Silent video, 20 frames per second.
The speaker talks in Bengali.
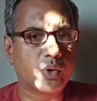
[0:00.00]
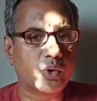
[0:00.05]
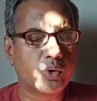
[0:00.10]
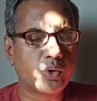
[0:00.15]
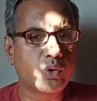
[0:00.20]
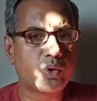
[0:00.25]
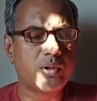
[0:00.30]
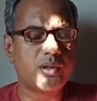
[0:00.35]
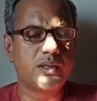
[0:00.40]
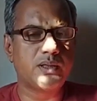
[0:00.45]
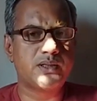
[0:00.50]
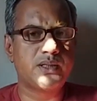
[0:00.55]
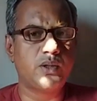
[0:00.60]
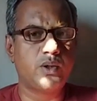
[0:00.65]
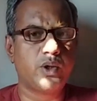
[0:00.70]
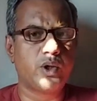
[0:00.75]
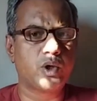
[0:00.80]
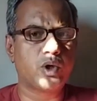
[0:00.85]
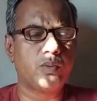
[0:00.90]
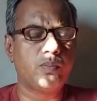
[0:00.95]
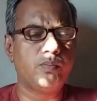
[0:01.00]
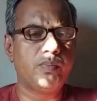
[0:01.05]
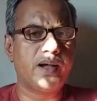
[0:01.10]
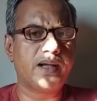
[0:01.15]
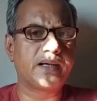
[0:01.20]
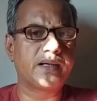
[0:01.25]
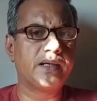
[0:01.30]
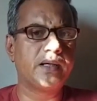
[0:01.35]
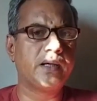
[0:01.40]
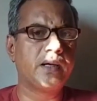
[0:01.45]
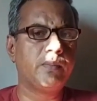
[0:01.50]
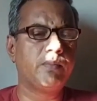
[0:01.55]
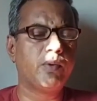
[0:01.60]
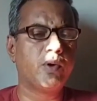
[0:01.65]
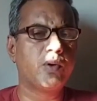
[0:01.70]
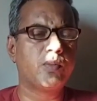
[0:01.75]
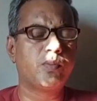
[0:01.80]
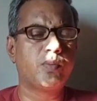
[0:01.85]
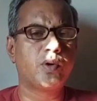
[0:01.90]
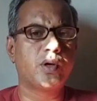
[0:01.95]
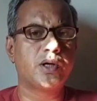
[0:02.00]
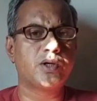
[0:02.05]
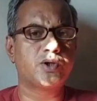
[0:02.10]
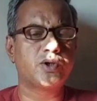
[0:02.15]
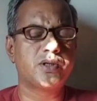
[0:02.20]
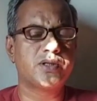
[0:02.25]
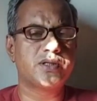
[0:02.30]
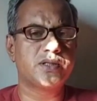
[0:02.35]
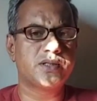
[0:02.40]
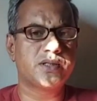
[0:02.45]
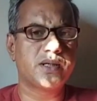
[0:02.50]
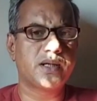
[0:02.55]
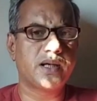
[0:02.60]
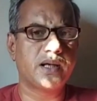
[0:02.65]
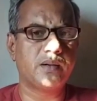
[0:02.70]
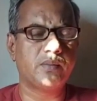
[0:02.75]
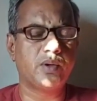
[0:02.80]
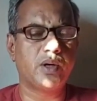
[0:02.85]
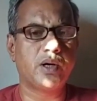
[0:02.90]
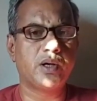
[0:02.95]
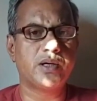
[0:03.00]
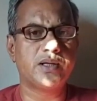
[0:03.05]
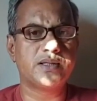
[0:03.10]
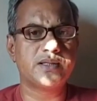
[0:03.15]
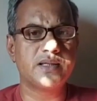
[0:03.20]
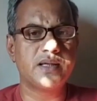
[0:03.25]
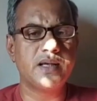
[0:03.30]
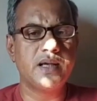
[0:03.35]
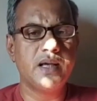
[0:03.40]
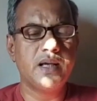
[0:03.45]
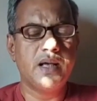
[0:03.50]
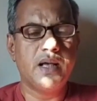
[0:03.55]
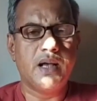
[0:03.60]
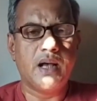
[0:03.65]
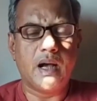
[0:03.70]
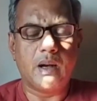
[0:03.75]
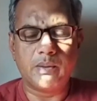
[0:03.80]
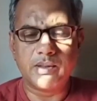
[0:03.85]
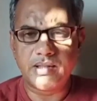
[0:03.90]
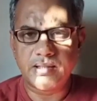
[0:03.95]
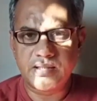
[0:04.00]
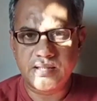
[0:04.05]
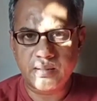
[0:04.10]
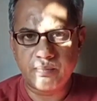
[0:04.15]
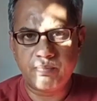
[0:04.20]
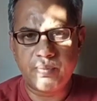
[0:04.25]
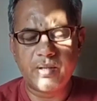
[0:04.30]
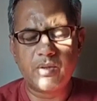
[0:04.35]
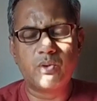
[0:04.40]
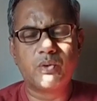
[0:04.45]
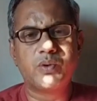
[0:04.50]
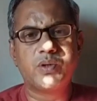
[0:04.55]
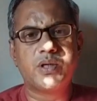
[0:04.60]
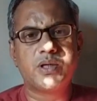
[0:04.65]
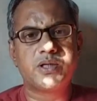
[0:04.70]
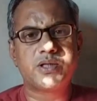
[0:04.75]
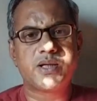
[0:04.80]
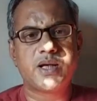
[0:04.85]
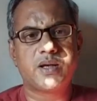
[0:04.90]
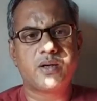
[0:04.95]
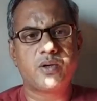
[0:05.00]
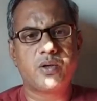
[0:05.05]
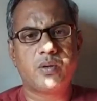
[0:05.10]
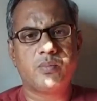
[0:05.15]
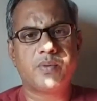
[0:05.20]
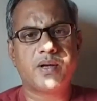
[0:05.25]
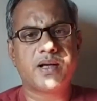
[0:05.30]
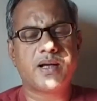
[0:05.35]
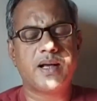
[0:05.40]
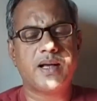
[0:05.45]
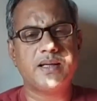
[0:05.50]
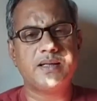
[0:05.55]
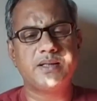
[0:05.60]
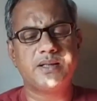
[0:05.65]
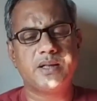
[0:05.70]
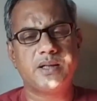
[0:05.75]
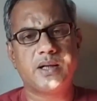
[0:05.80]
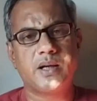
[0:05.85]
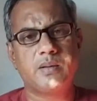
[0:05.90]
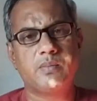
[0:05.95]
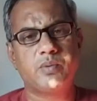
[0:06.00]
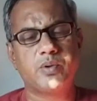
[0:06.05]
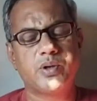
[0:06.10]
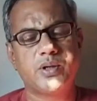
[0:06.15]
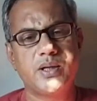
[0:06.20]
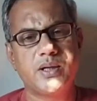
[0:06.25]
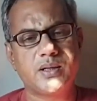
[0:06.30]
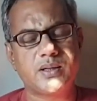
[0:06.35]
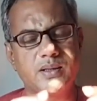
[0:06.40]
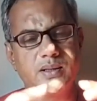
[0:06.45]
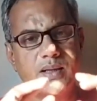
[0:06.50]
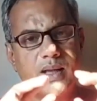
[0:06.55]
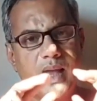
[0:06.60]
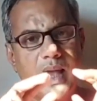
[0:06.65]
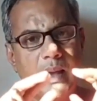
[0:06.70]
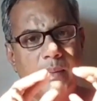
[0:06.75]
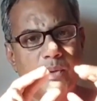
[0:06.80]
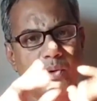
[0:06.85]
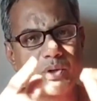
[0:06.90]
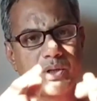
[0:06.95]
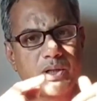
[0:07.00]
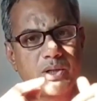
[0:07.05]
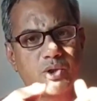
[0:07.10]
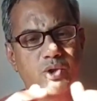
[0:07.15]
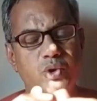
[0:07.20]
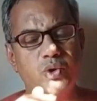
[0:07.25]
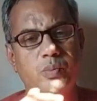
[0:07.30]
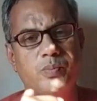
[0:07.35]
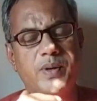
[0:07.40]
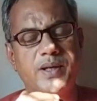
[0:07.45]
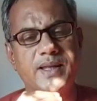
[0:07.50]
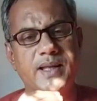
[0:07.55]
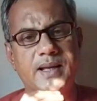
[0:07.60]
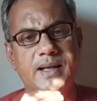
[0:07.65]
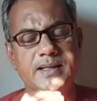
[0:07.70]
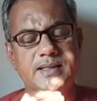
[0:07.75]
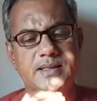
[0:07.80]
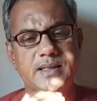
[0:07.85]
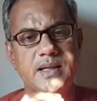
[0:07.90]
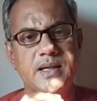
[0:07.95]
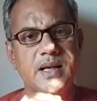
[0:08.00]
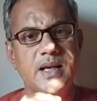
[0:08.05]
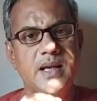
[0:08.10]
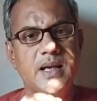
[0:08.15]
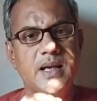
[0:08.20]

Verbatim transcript: তথ্য যে ছিল এরকম বা একটি রিপোর্ট প্রকাশ হয়েছে সেখানে বলা হয়েছে আমাদের যে বেগুন দেশে এখন আমরা খাই সেটার মধ্যে এমন কিছু উপাদান আছে